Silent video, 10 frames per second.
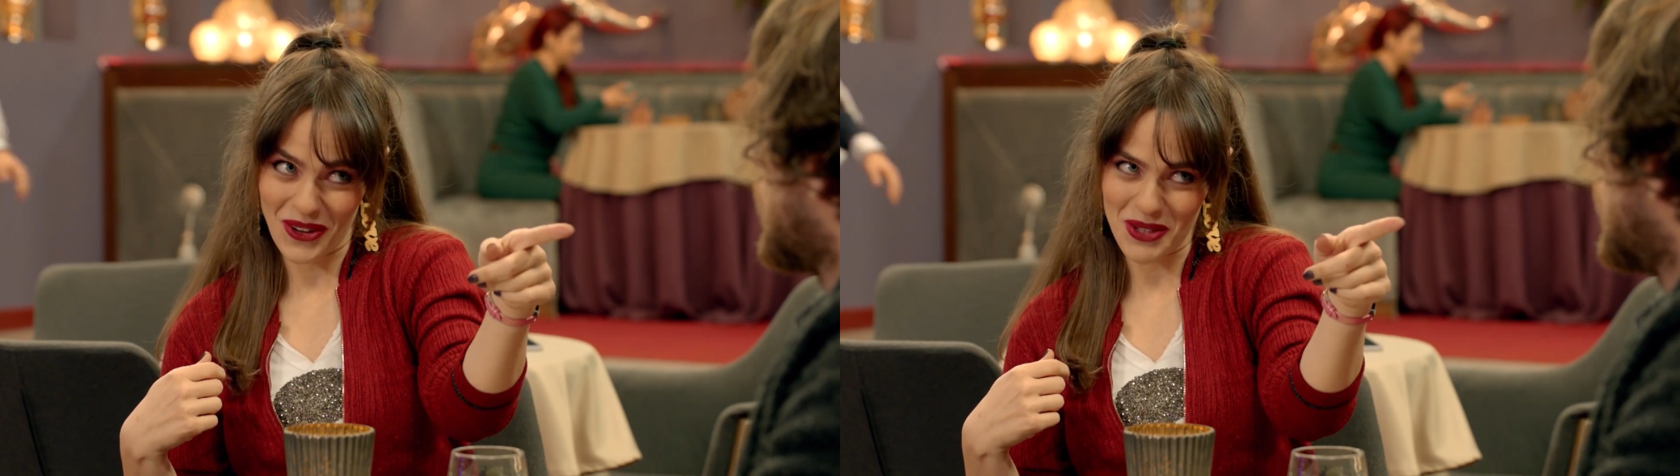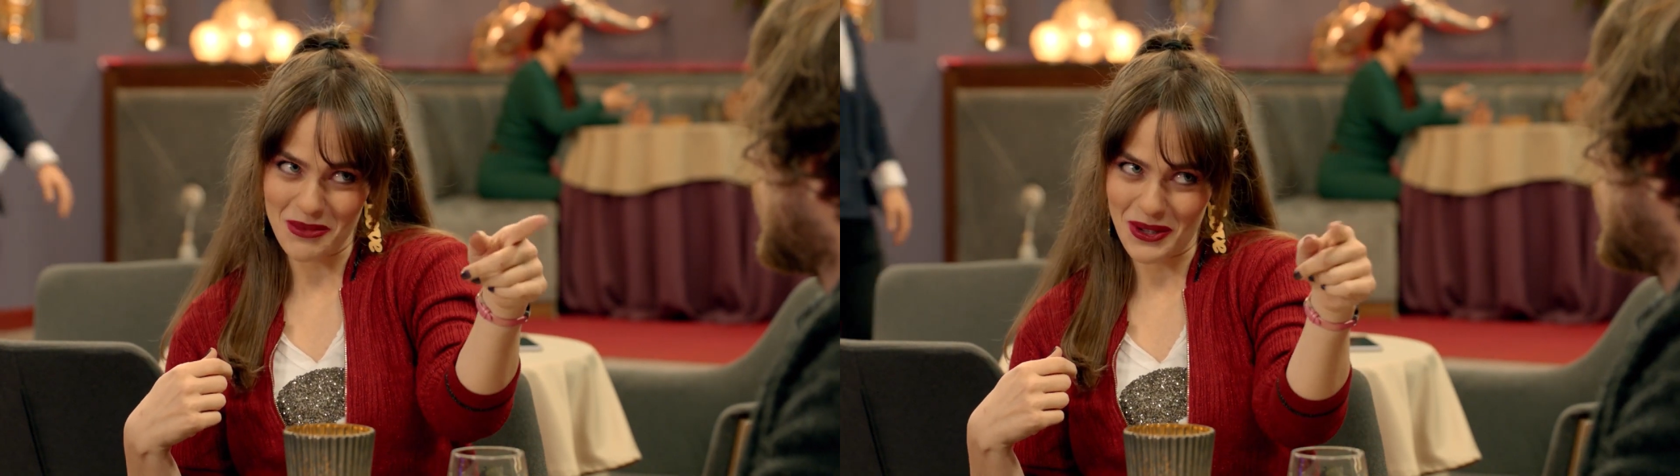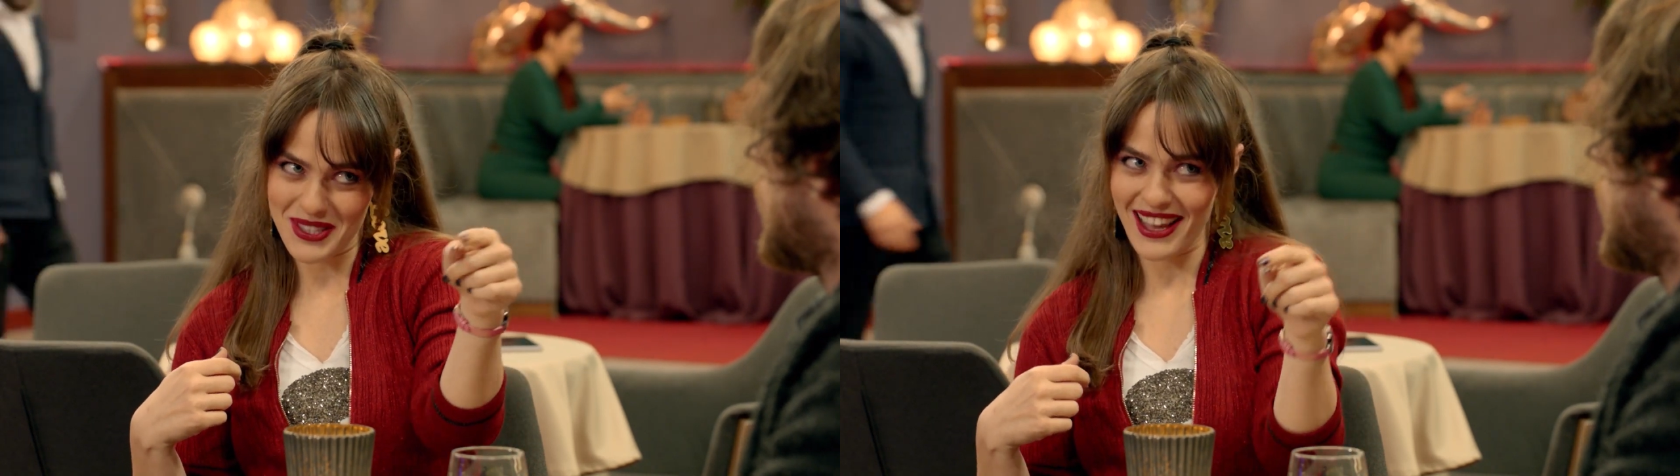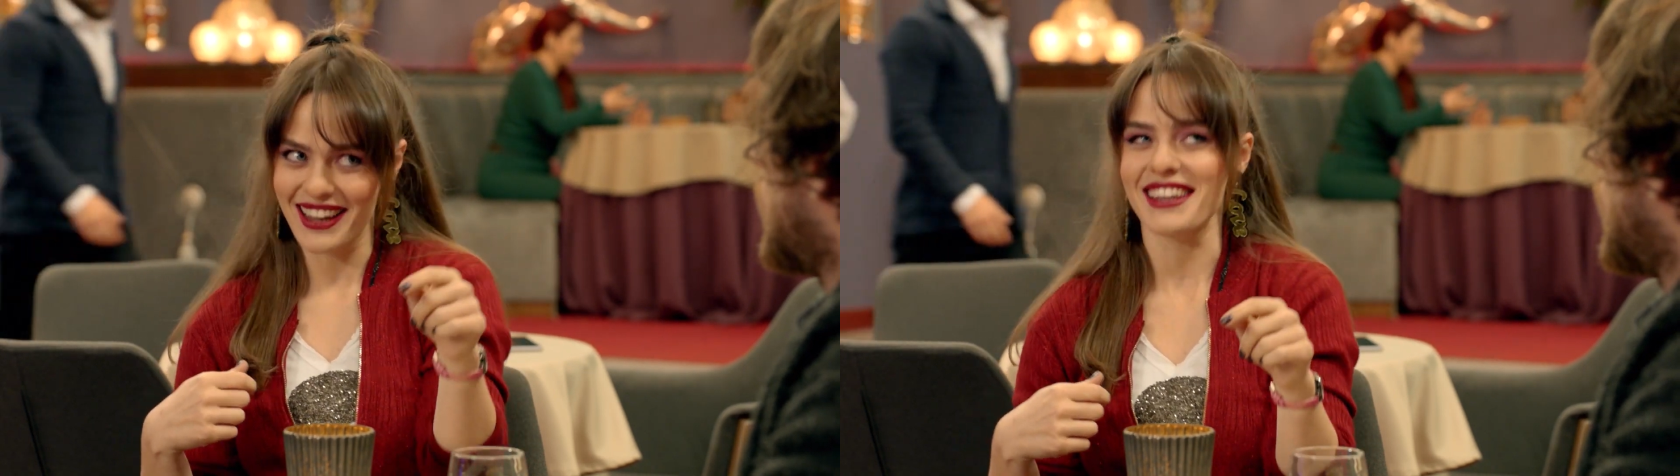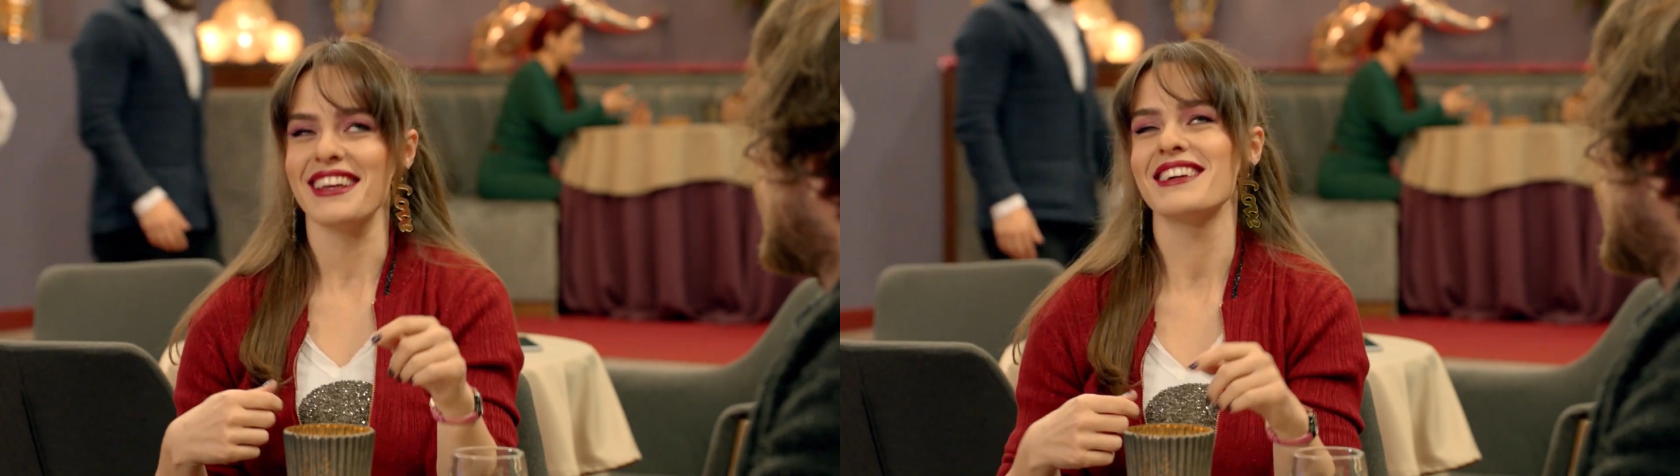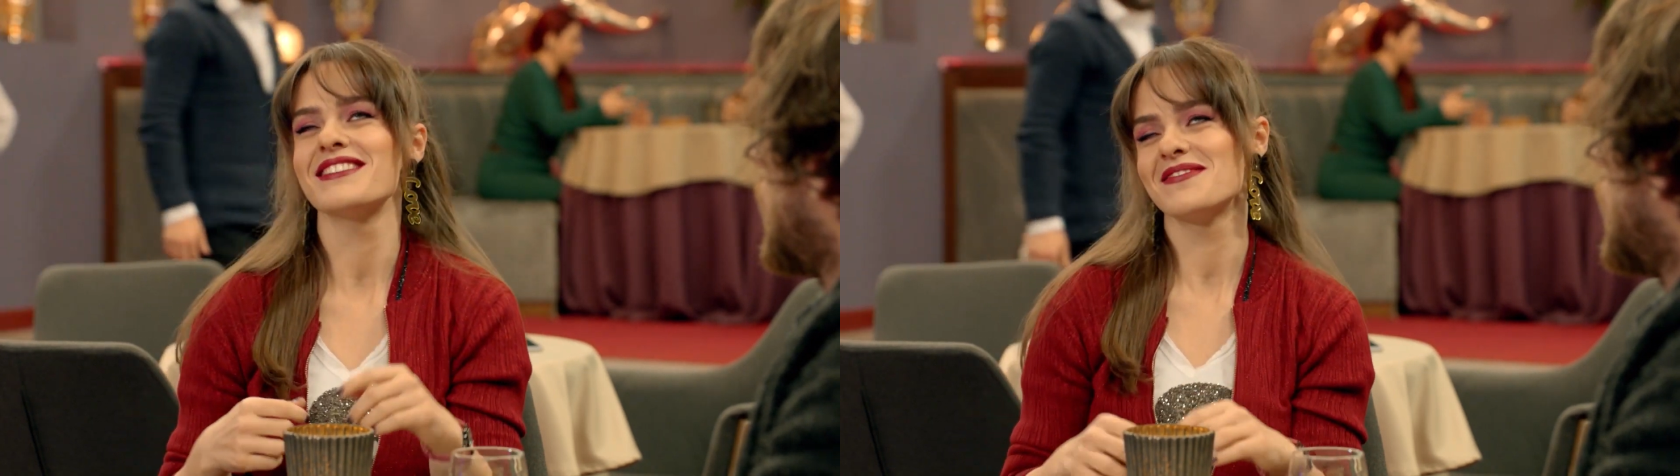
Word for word: O da bir özelliği.